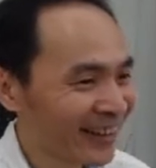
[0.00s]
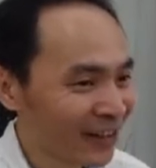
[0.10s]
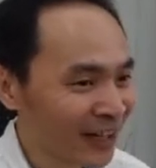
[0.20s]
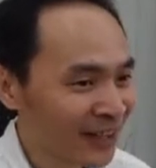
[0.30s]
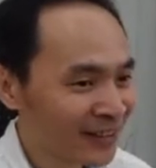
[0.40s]

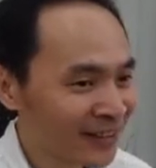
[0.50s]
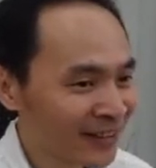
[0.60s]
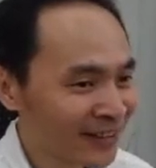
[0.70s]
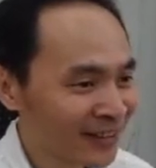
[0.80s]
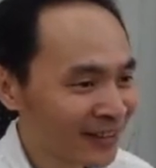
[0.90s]
OK，
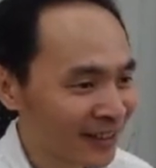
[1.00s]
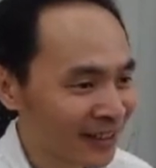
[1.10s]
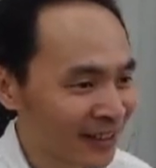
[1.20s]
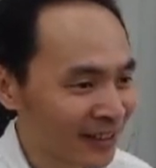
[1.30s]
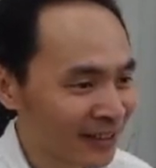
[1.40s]
可
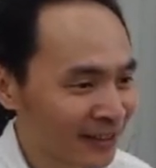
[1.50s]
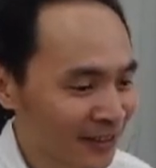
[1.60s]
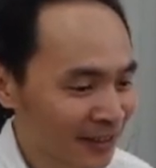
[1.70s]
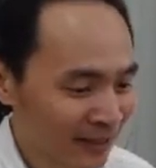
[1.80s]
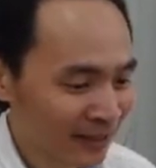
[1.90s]
以了。
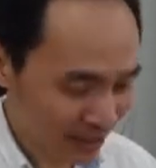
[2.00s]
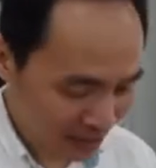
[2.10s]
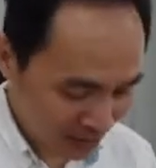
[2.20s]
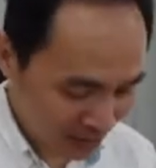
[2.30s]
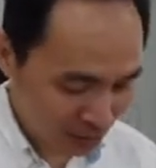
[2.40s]
那
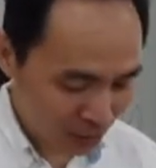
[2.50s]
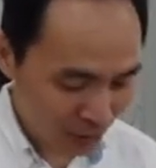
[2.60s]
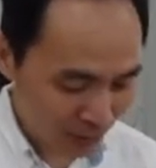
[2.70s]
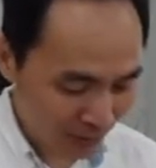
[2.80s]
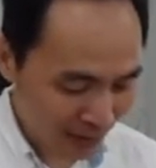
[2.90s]
接着就是
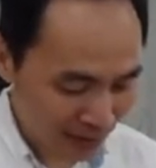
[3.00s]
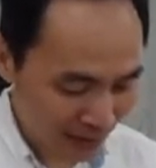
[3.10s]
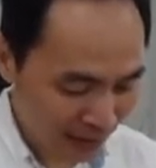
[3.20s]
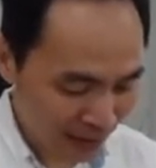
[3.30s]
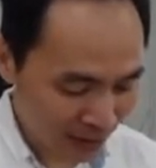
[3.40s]
我们看一下
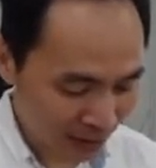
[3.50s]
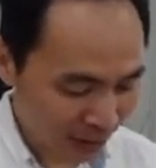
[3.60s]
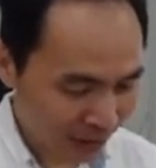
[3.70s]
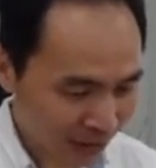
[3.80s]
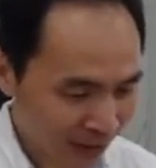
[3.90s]
它的线
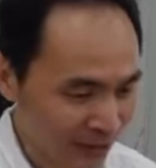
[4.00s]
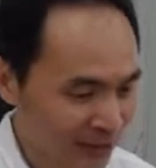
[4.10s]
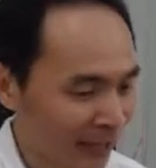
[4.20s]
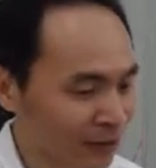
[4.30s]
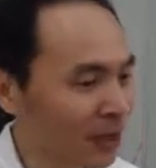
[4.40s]
哦，很
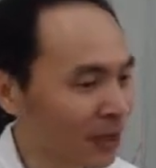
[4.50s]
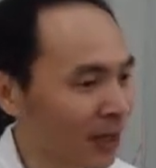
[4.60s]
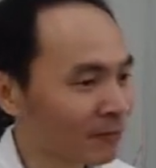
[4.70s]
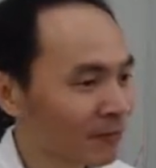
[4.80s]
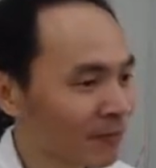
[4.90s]
长，对不
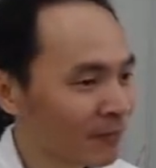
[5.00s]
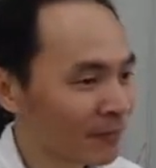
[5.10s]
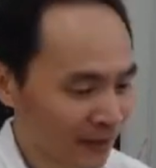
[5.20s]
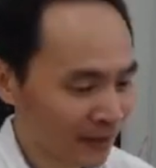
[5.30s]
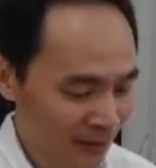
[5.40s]
对？
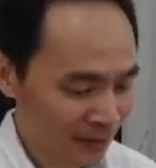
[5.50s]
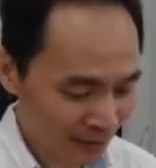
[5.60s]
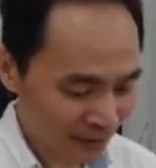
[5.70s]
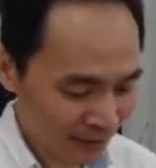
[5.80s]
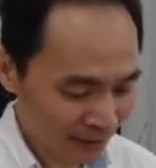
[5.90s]

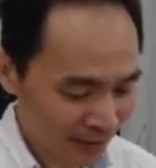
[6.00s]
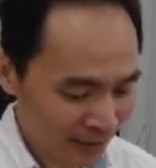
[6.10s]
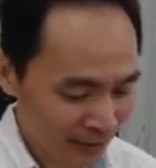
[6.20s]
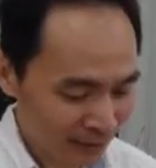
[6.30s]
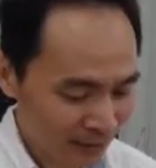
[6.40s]
你
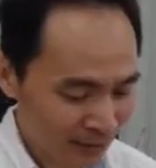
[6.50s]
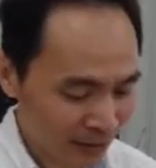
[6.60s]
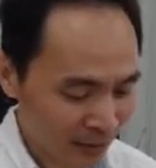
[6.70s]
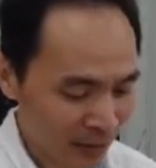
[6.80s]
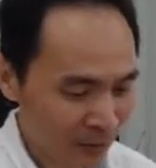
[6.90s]
看这
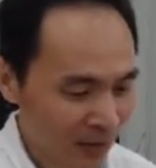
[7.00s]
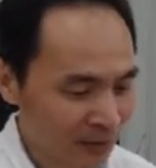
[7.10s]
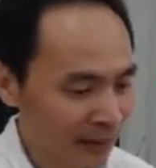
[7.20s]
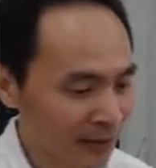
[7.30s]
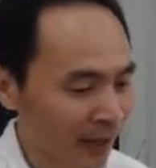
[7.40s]
里面没有
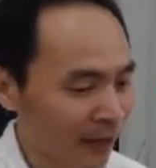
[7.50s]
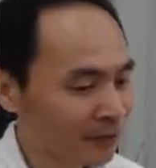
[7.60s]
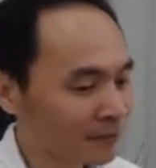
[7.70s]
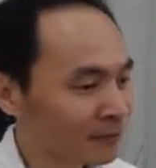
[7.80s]
三条。